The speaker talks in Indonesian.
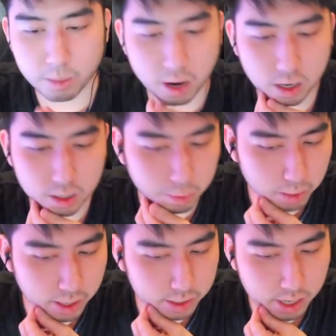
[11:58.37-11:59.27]
bakal dapat
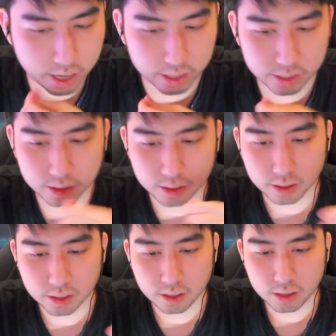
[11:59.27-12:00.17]
blessing guys
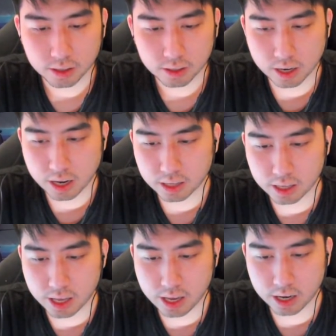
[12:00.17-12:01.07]
Ternyata
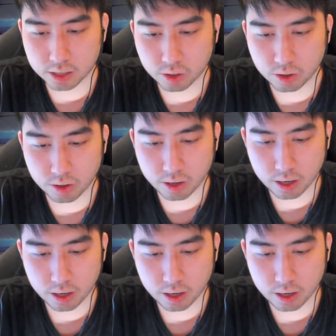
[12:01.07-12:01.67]
tidak coy